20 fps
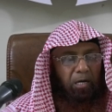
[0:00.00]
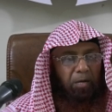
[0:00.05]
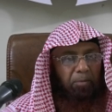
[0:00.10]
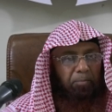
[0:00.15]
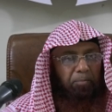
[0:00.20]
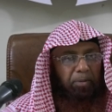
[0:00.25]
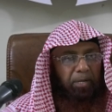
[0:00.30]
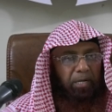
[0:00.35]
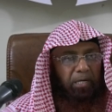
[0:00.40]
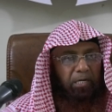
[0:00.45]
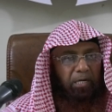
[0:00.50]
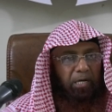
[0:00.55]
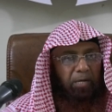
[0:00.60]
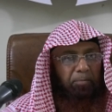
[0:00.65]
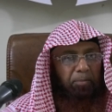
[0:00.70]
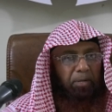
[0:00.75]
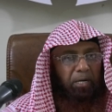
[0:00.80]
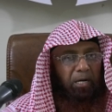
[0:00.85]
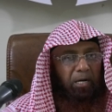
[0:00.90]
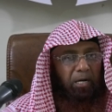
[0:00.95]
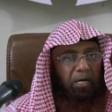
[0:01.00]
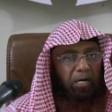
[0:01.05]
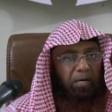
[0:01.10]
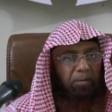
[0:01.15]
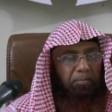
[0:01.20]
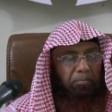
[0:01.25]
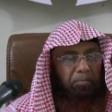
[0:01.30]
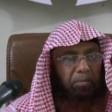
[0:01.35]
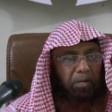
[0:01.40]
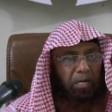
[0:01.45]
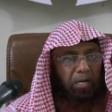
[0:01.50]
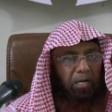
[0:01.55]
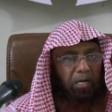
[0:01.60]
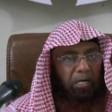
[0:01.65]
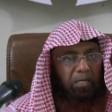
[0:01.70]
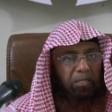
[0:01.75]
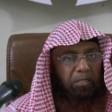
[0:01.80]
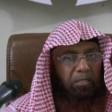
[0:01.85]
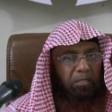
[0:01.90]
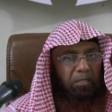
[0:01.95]
अब बेटा बा
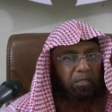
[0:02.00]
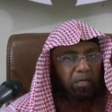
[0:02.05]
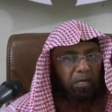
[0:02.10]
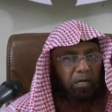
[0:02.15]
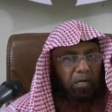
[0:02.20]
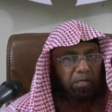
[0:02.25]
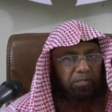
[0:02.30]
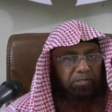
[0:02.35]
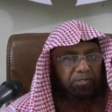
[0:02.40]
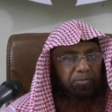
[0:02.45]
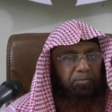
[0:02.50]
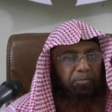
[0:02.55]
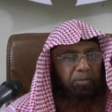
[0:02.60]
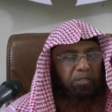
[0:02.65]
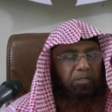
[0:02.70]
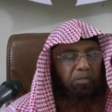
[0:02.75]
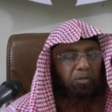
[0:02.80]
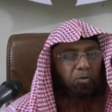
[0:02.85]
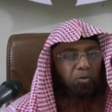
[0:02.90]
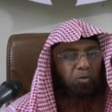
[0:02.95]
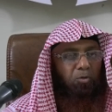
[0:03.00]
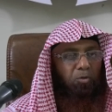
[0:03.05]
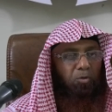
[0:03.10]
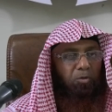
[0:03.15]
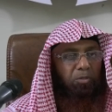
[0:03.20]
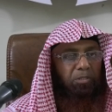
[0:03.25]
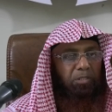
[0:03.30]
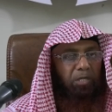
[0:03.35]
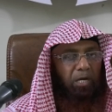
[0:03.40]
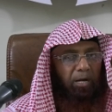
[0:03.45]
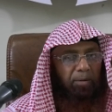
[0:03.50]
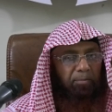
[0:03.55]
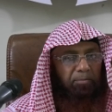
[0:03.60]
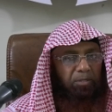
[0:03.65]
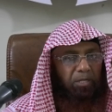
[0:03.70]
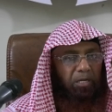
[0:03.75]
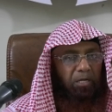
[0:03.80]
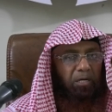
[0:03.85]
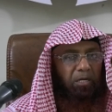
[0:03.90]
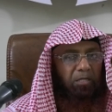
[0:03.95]
माँ की अज़मत को
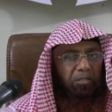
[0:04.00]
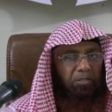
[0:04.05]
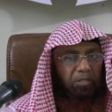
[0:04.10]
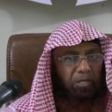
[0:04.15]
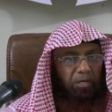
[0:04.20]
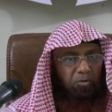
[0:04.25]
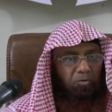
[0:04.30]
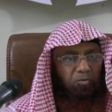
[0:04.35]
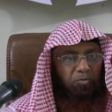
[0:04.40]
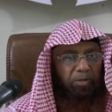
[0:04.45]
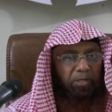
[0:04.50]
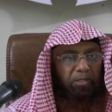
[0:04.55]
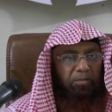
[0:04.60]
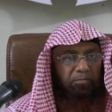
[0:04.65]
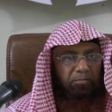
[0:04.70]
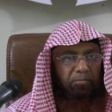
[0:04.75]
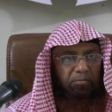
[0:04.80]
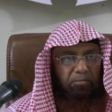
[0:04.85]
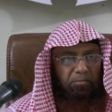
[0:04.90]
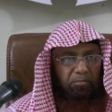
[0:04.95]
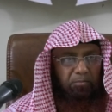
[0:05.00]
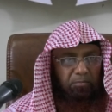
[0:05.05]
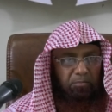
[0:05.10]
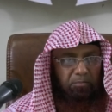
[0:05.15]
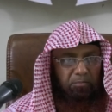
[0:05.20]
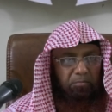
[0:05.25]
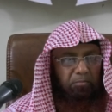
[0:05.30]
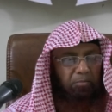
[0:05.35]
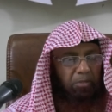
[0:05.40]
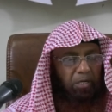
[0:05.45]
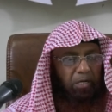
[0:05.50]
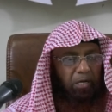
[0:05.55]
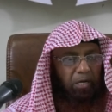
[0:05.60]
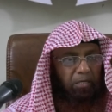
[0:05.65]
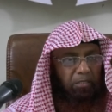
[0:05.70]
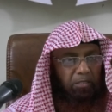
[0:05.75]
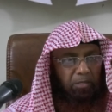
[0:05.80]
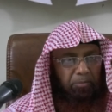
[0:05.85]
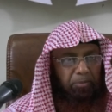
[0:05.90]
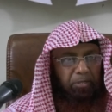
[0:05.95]
सामने रखते हुए बड़े
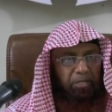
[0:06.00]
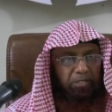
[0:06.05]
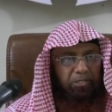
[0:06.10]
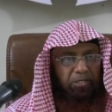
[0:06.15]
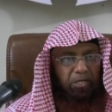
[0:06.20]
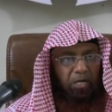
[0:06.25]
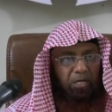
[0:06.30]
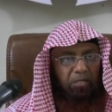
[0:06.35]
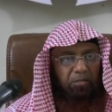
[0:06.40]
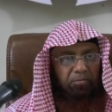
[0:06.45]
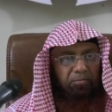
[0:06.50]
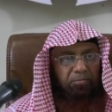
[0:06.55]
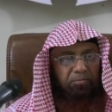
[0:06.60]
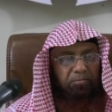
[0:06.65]
अदब के साथ